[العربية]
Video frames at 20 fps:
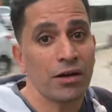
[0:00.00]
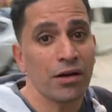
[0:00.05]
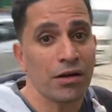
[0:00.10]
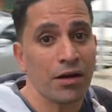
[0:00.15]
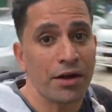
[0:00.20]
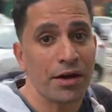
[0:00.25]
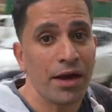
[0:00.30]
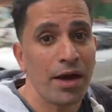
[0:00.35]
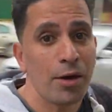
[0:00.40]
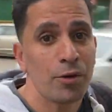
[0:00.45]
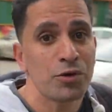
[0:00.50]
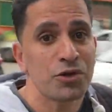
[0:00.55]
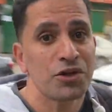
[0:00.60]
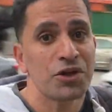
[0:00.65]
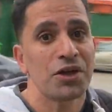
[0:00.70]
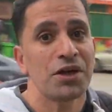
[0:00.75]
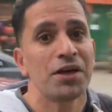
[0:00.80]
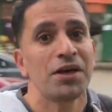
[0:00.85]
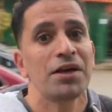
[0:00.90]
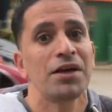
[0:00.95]
للقناه
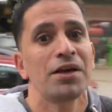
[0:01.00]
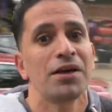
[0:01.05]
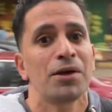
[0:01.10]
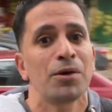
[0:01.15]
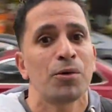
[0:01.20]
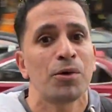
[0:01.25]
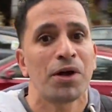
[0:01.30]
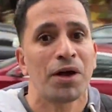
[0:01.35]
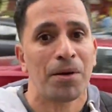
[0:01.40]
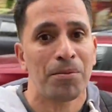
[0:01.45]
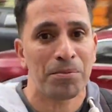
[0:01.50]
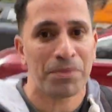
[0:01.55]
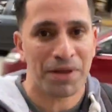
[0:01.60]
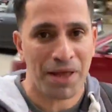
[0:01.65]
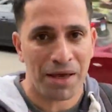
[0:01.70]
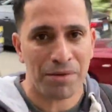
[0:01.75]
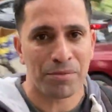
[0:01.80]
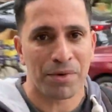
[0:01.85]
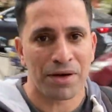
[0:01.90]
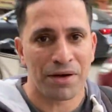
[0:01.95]
وشير ويا رب
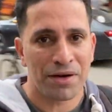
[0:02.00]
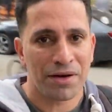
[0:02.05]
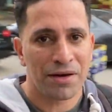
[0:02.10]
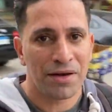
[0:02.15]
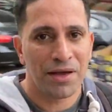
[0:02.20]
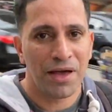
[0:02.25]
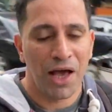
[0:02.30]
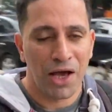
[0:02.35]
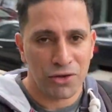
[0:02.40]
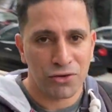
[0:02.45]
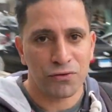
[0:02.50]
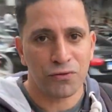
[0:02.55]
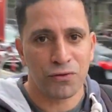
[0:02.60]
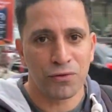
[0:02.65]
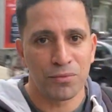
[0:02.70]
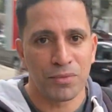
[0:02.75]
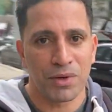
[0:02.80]
دايما اشوفكم